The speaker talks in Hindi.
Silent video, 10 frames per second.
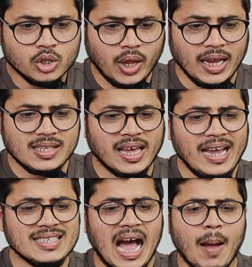तो ऐसे
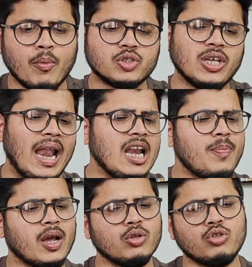गई आपको
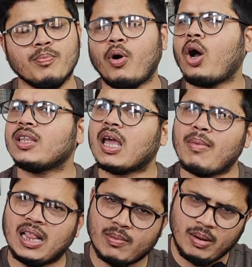सैलरी पे का दोस्तों बहुत ही
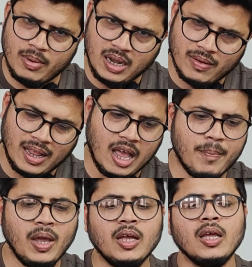कमाल धमाल मिलने वाला है
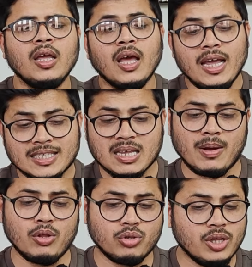यहां पे इसके
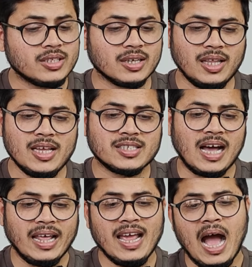बाद दोस्तों देख सकते हैं ये
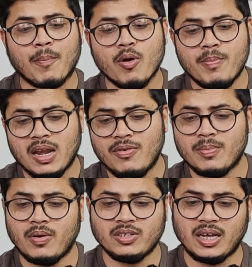सारे आपको
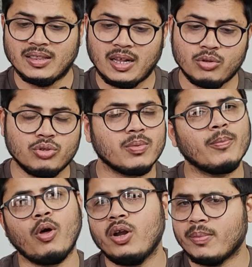बेनिफिट मिल रहा है शानदार
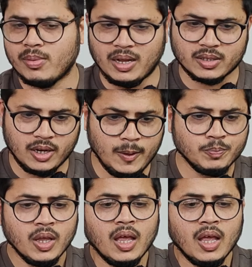दोस्तों ऑलरेडी हमने बात कर ली